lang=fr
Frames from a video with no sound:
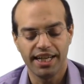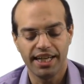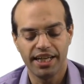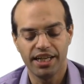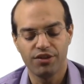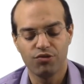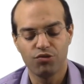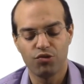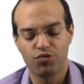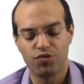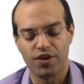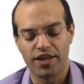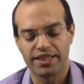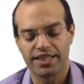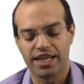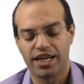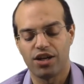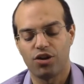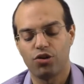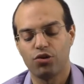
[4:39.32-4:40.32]
et vous faites
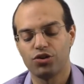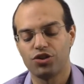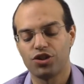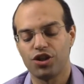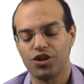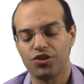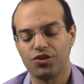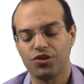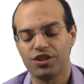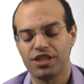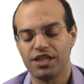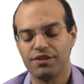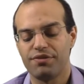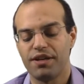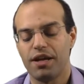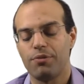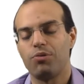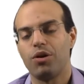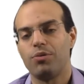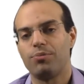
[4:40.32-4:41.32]
un return
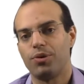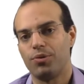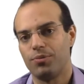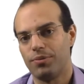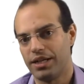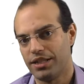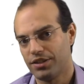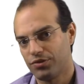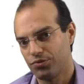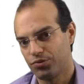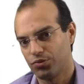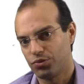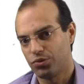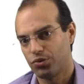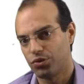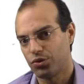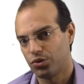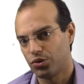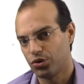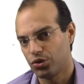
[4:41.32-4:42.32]
odfr.promise, vous
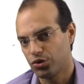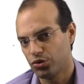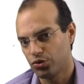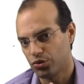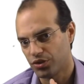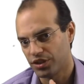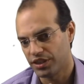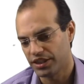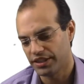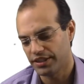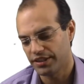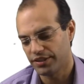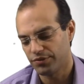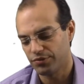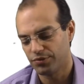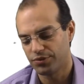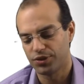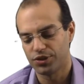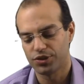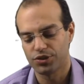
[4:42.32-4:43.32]
retournez
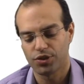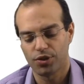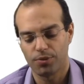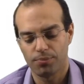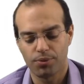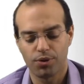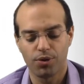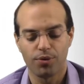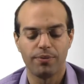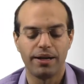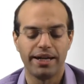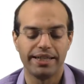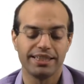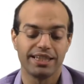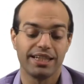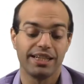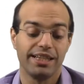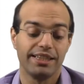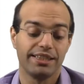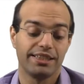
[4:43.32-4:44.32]
votre promise,
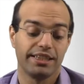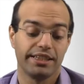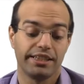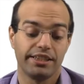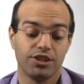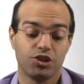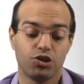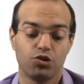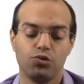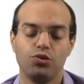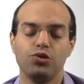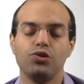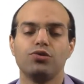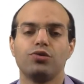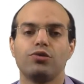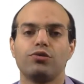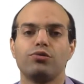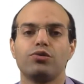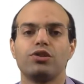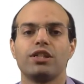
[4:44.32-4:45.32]
elle a été résolue,
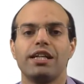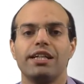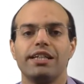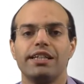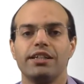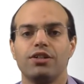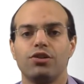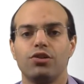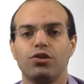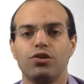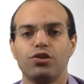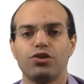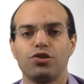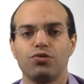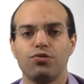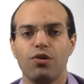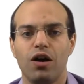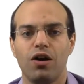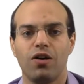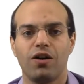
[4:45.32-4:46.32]
donc vous allez
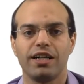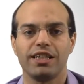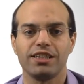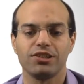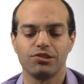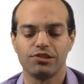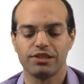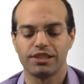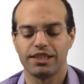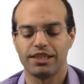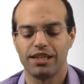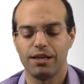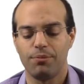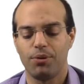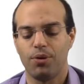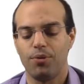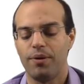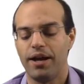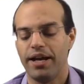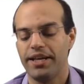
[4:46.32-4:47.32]
recevoir en résultat de la
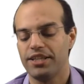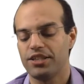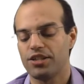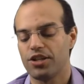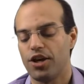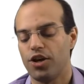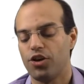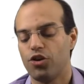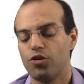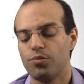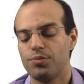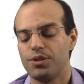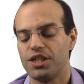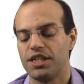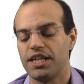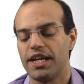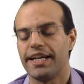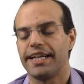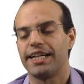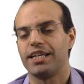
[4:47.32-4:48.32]
promise
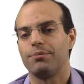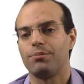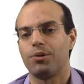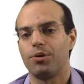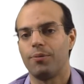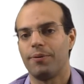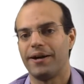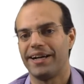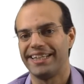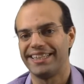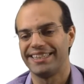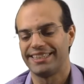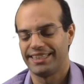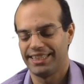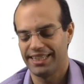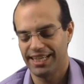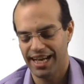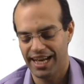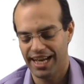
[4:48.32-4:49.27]
l'objet avec les propriétés